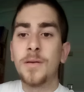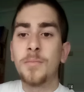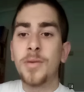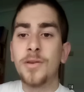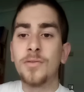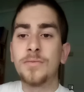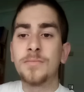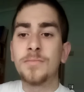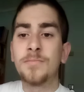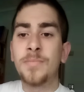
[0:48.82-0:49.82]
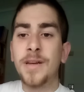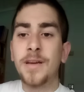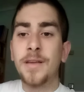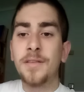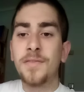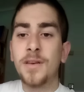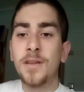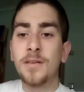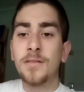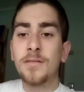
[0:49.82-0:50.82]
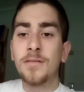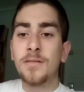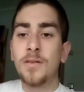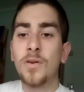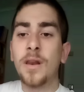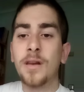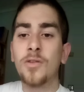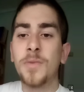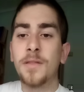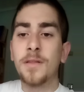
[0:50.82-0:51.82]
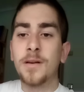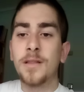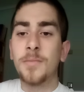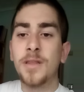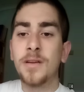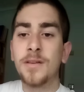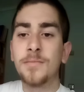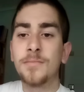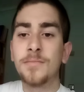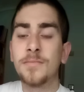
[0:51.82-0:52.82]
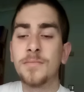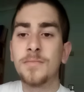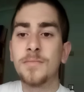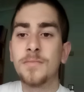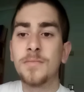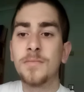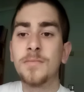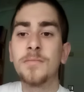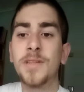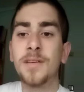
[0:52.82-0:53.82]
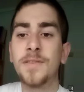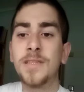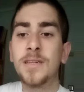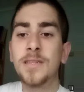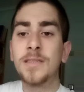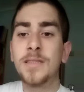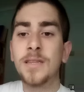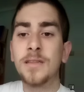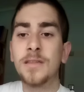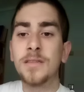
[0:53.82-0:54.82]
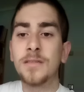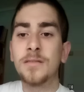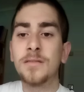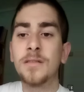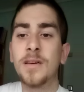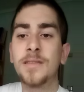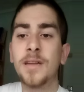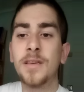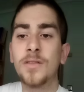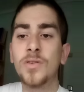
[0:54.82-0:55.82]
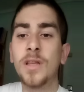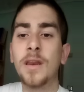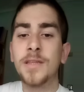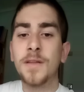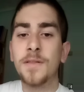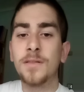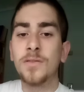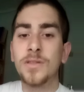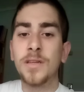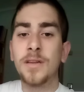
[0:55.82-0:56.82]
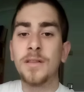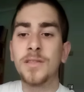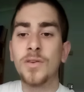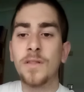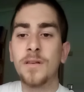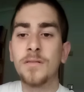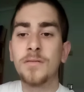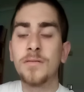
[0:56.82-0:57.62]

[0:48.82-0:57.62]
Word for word: Pero, ¿para qué definir lo que recomienza cada mañana? Metafísicas distantes, atrayéndose y rechazándose en el desorden